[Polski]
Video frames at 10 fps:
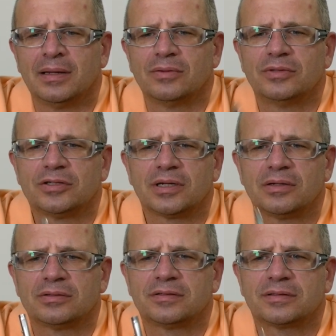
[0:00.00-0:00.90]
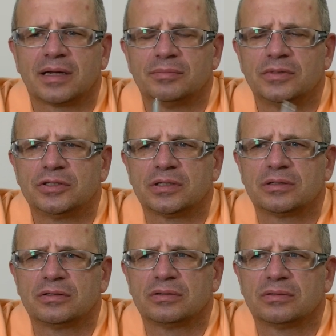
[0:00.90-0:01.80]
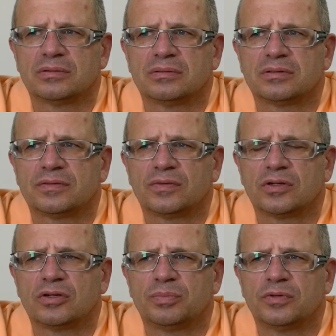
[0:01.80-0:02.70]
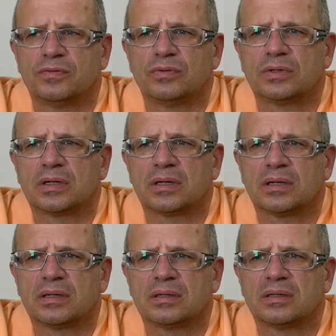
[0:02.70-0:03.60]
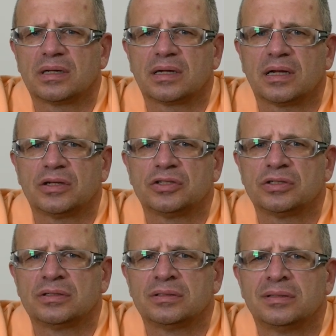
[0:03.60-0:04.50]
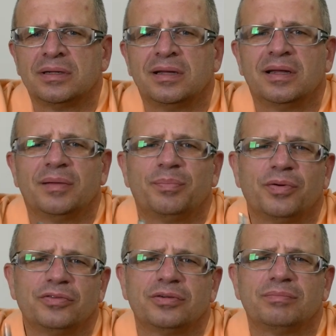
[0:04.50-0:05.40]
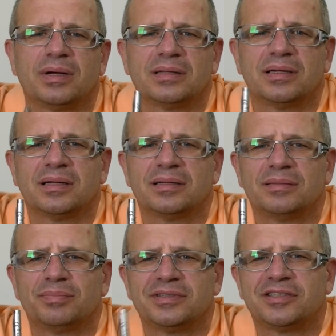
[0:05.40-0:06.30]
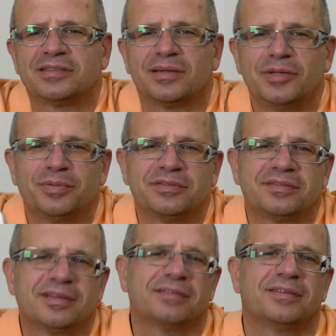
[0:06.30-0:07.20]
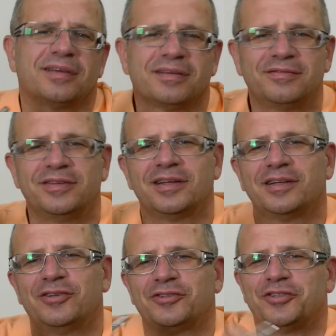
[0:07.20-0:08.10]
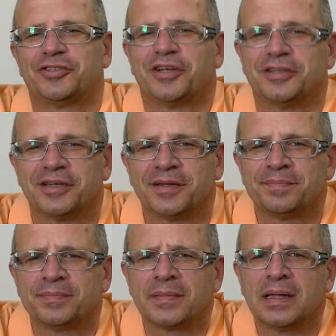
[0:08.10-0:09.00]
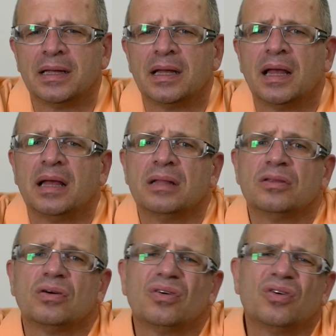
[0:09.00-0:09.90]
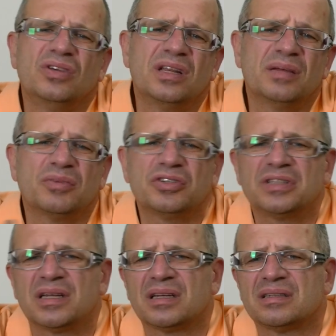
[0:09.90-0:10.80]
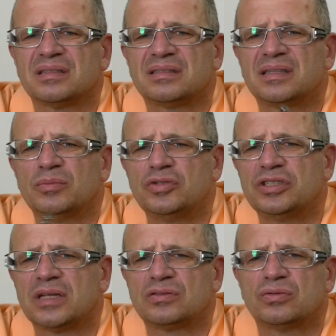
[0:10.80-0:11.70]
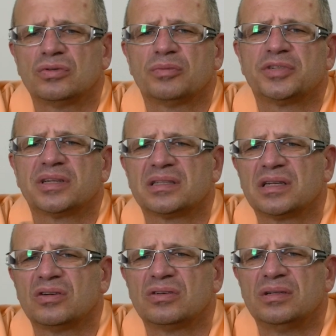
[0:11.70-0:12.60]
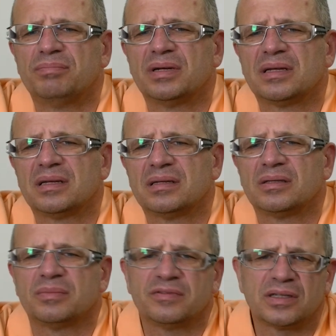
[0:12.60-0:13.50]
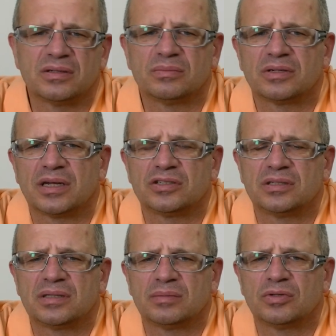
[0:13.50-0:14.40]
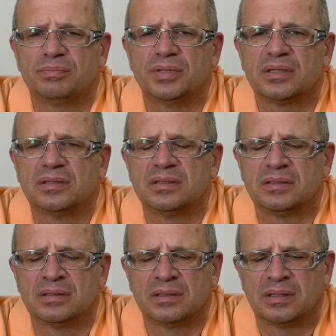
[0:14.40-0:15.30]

uderzając z kamyczek do swojego podwórka lekarzy, poziom badań czasami pozostawia wiele do życzenia. No, o ile można z tym ujść na sucho przy kategorii B, no bo wiadomo, każdy tam od biedy